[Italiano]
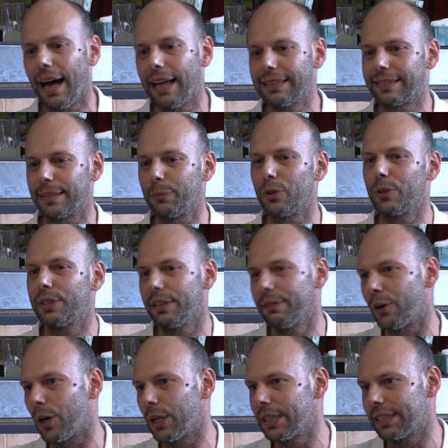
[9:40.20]
Anzi, molte
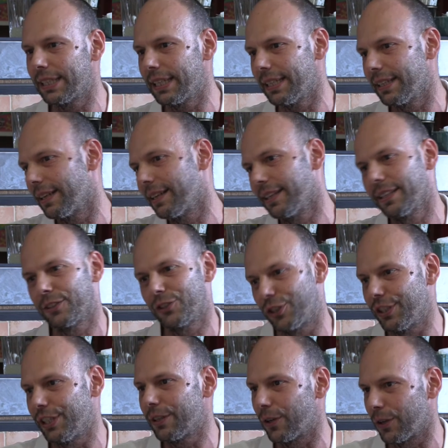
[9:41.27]
volte eh,
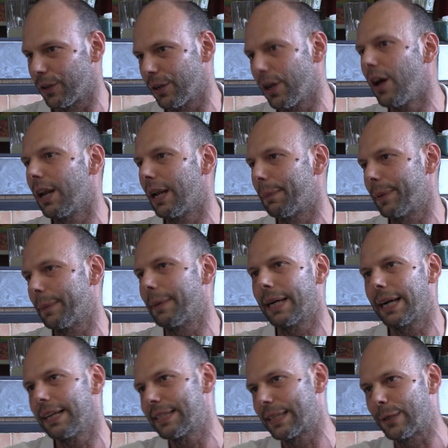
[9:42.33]
ci dicono no, la
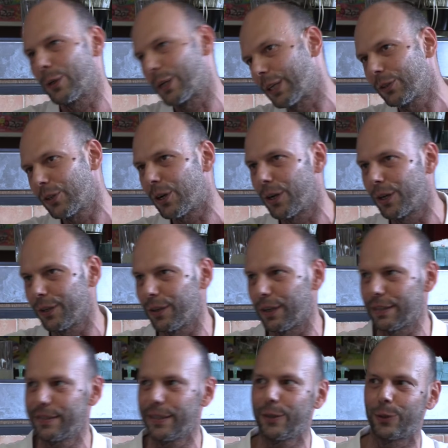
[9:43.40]
prima casa è l'oratorio,
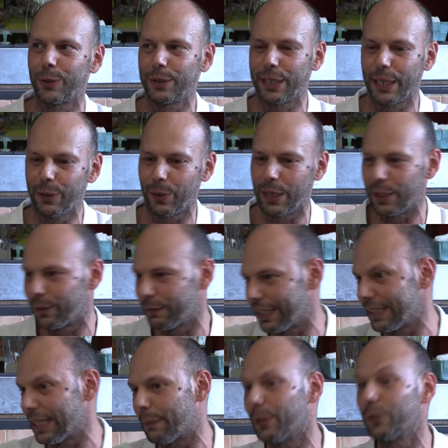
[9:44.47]
la seconda è quella dove
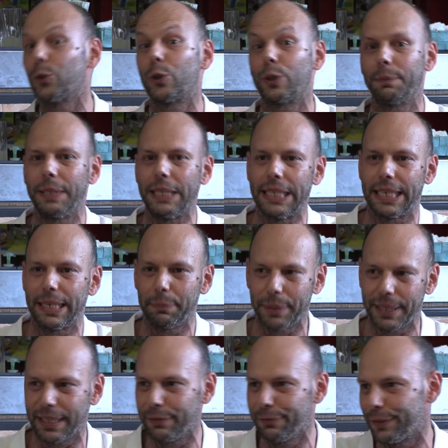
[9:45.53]
andiamo a dormire,
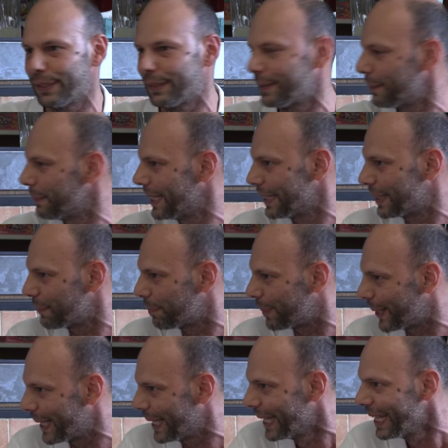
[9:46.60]
perché effettivamente
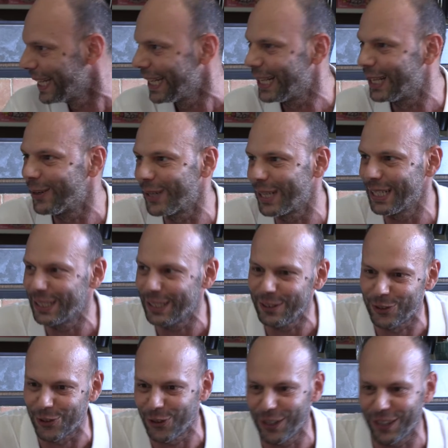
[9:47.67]
poi le ore
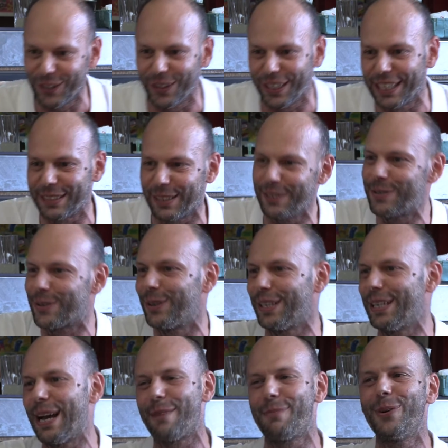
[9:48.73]
del giorno che
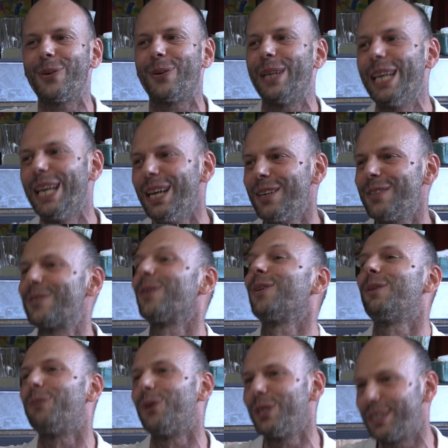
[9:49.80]
trascorriamo qui
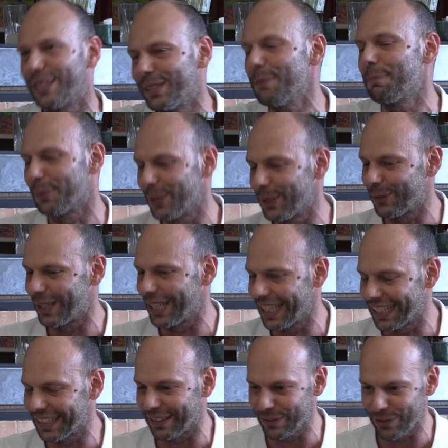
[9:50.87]
sono molte di più di
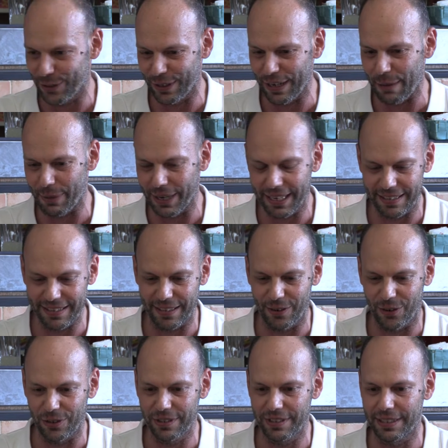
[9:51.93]
quelle che trascorriamo a casa
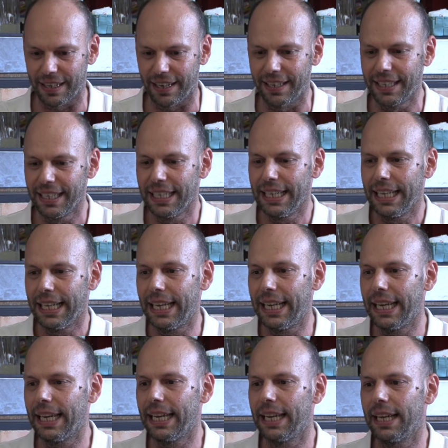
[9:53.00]
nostra.
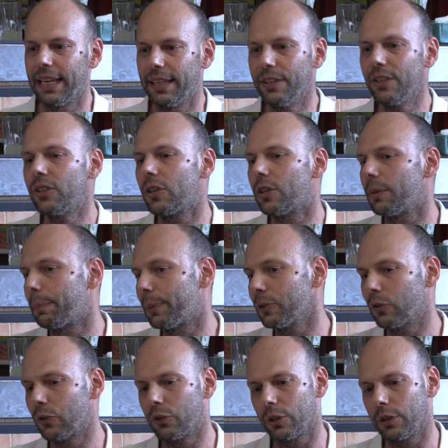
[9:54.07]
Eh, io
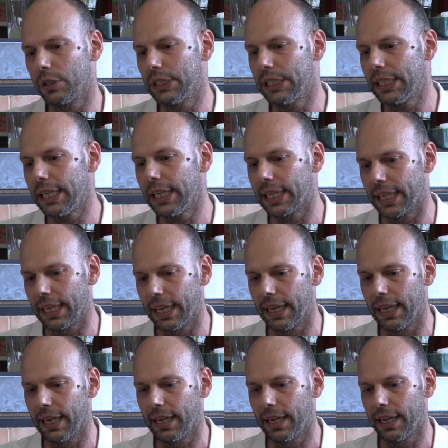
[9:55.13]
posso solo dire
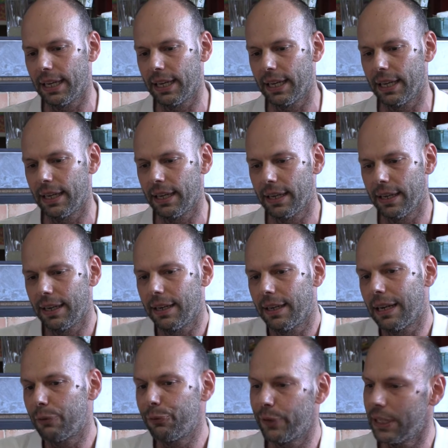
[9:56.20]
che eh,
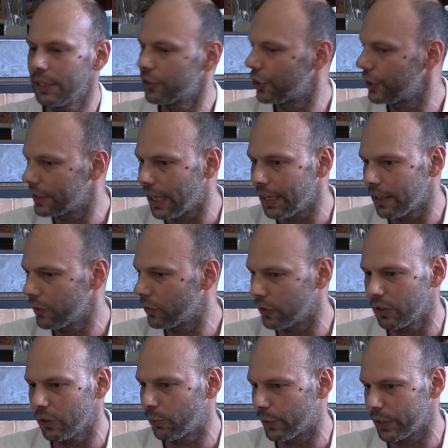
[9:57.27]
la felicità e la
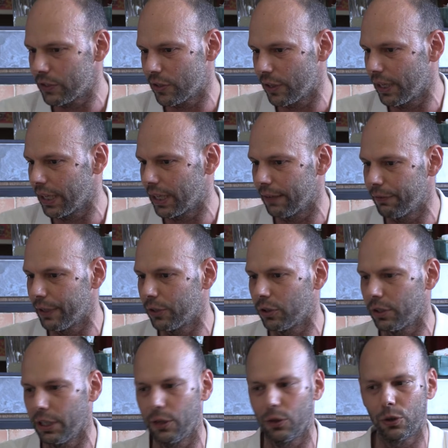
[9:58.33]
soddisfazione che
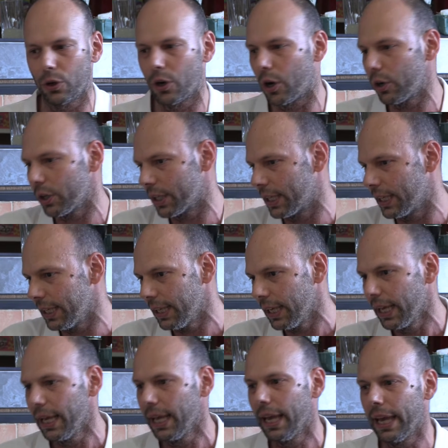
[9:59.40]
vedo nei loro occhi
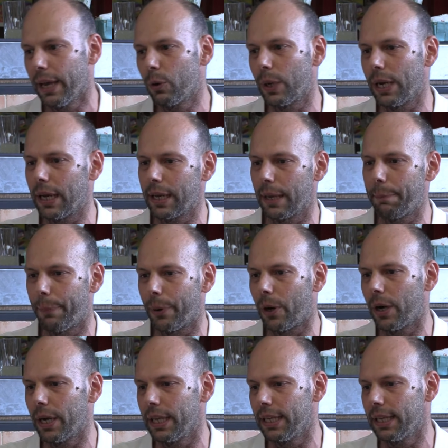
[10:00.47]
è quella che
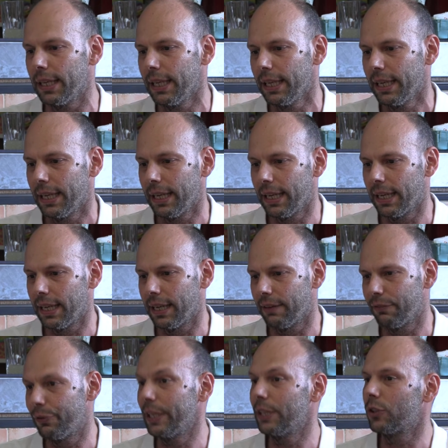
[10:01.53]
poi
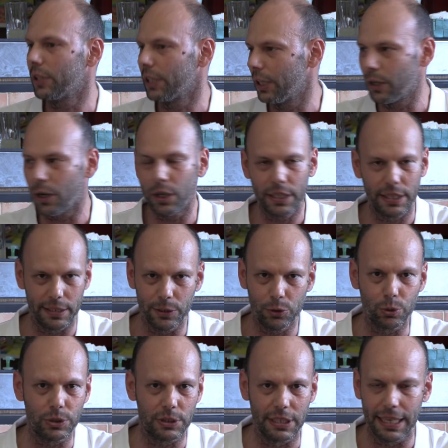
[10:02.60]
eh, vedo negli occhi di
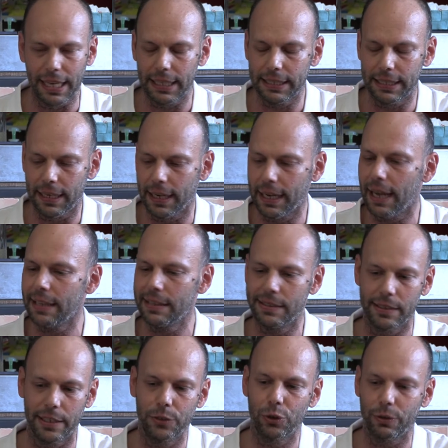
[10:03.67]
tutti gli altri
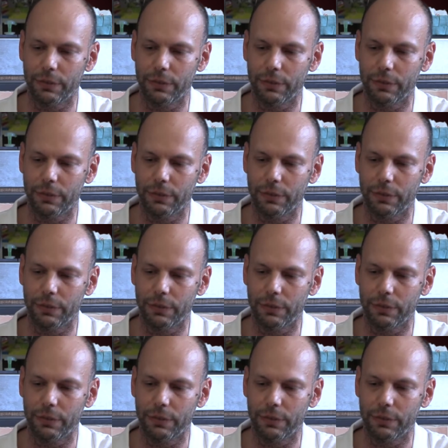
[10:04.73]
ragazzi, dei